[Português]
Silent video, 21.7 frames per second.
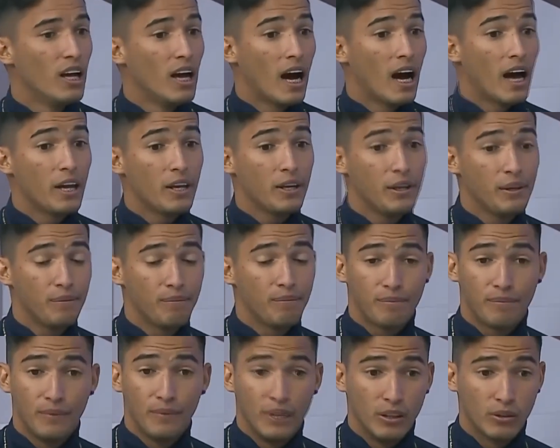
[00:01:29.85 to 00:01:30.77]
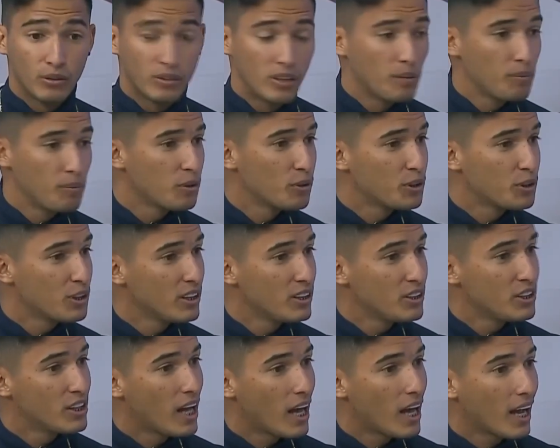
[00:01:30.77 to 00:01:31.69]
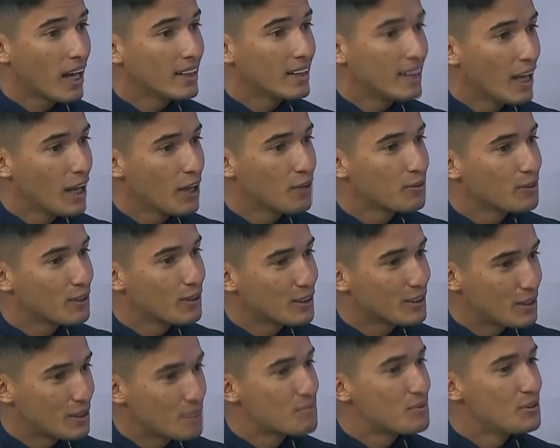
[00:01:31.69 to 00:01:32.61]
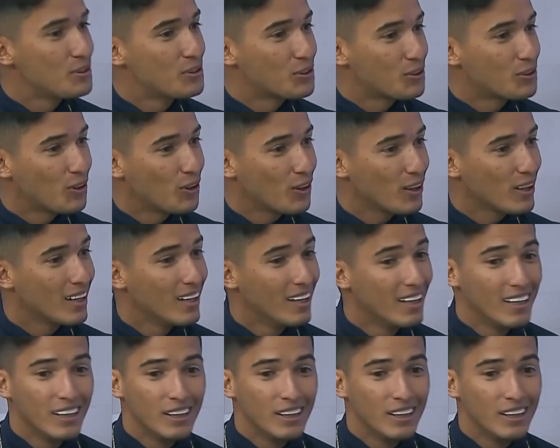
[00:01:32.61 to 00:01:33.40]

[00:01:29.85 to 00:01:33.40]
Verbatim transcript: Aí eu sempre gostei de girar caderno né, em tempo de escola.